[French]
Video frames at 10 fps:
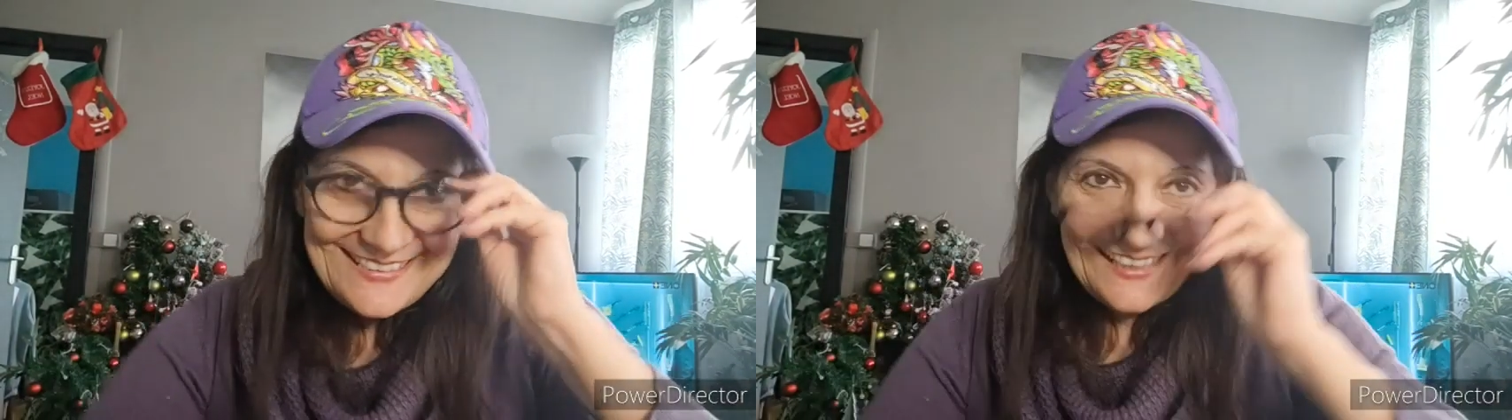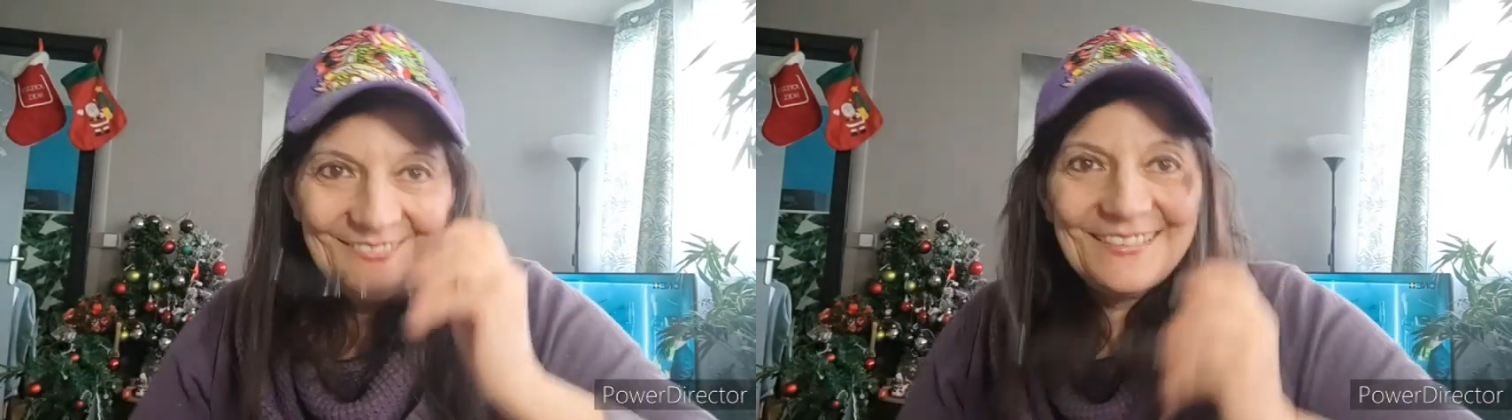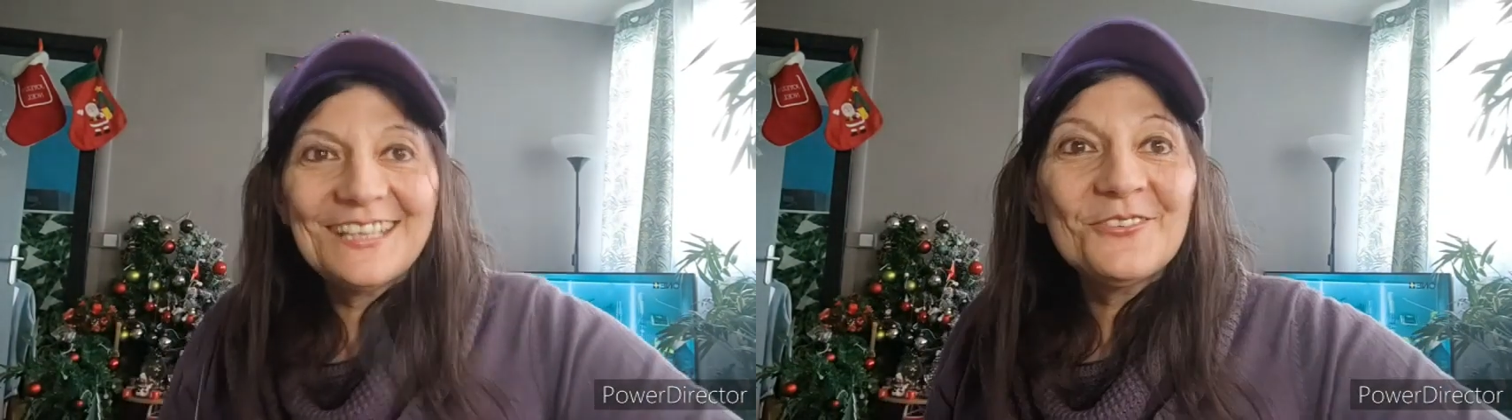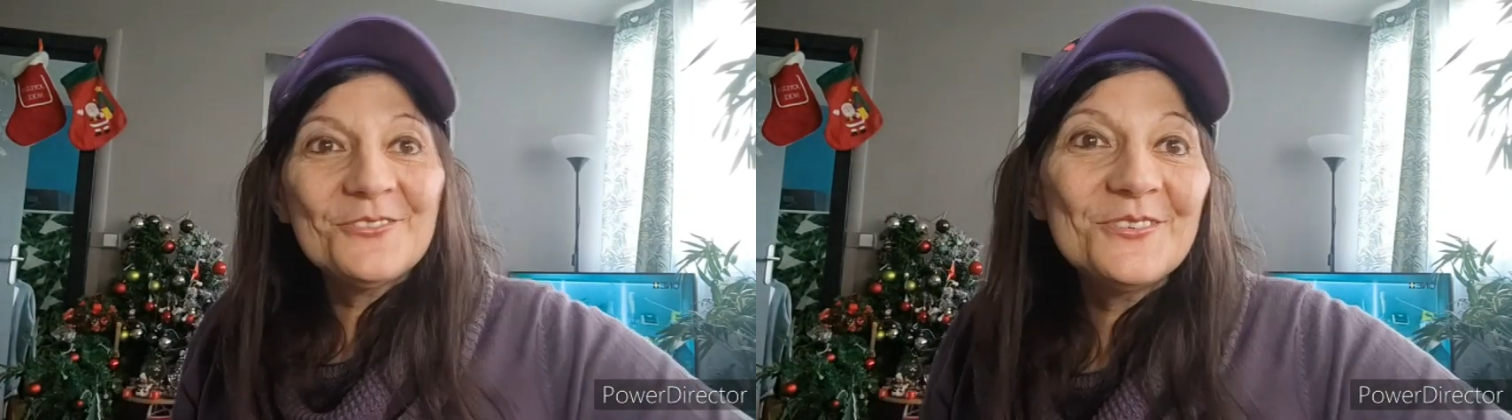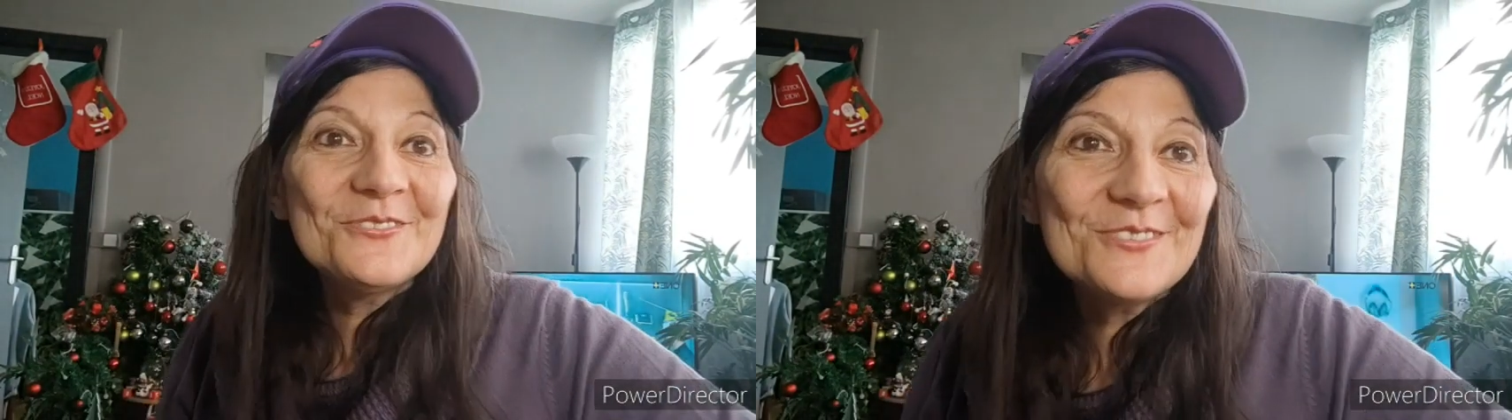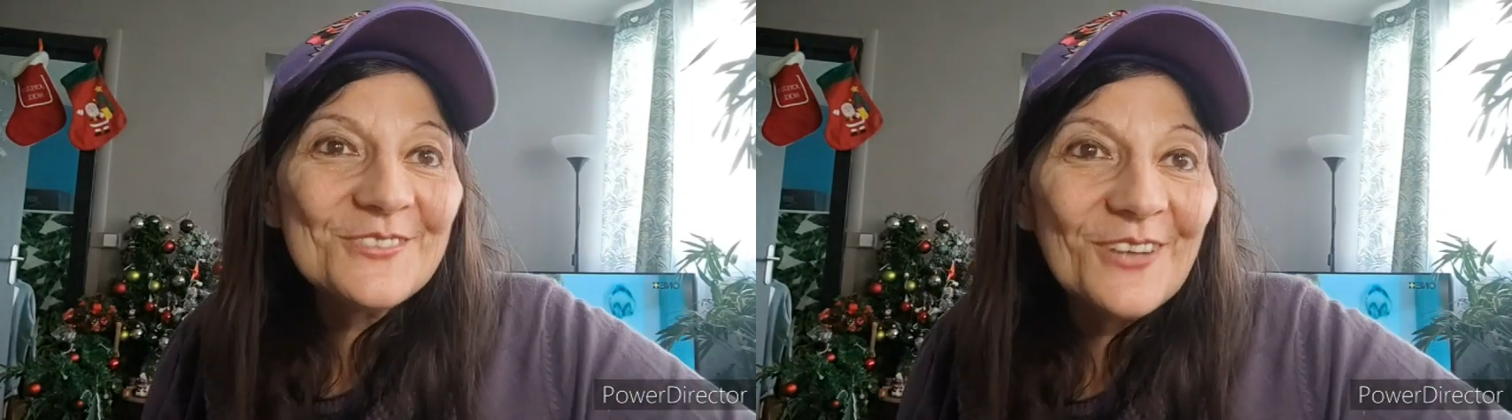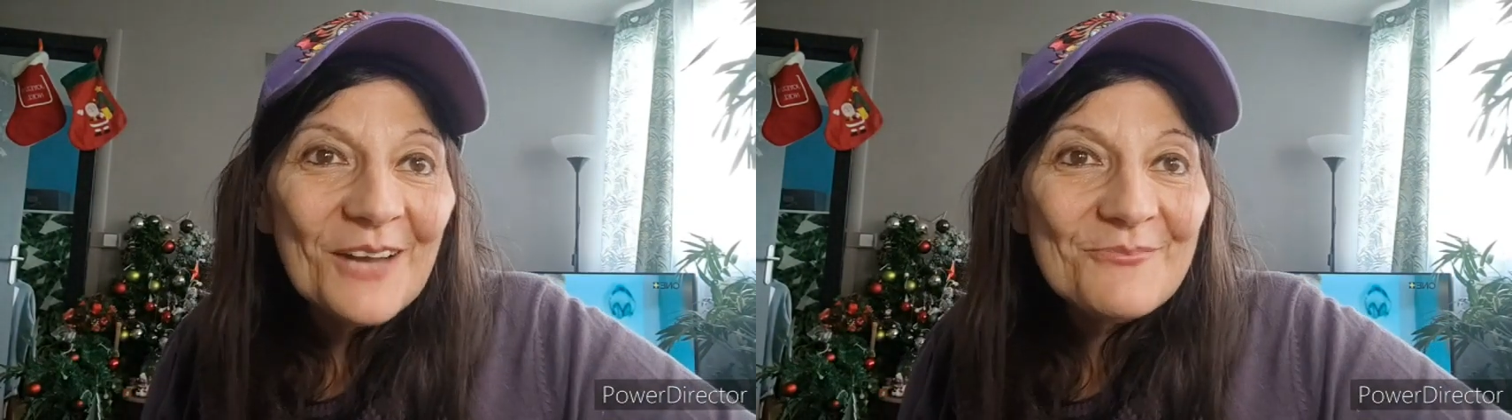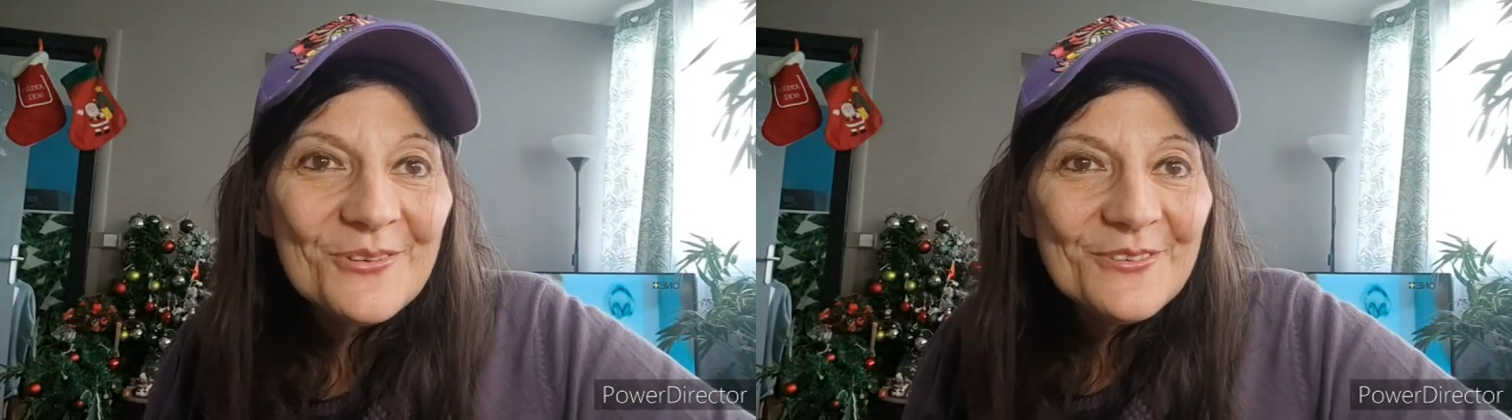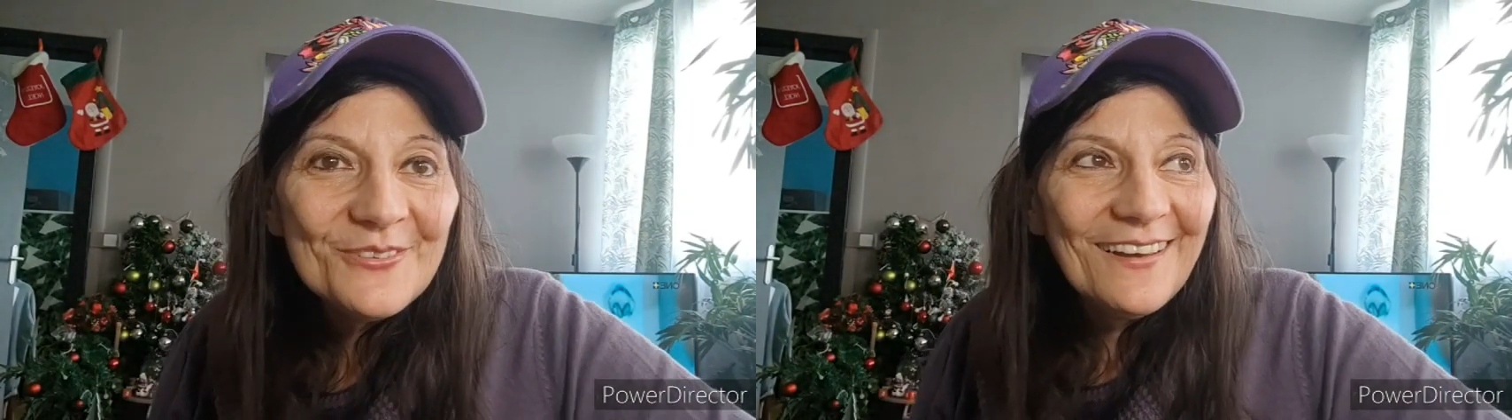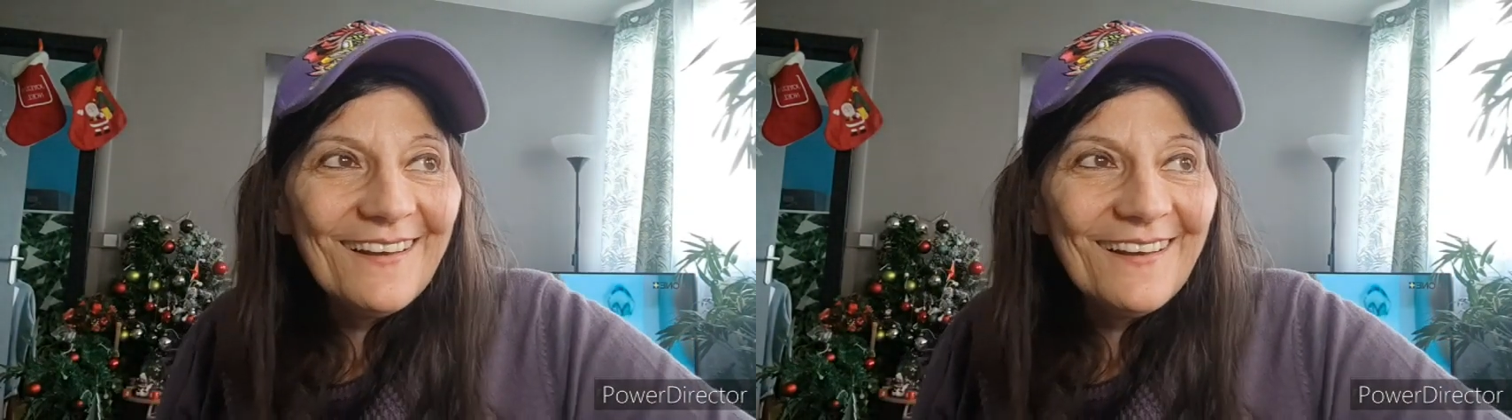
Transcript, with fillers: cette vidéo vous aura plu.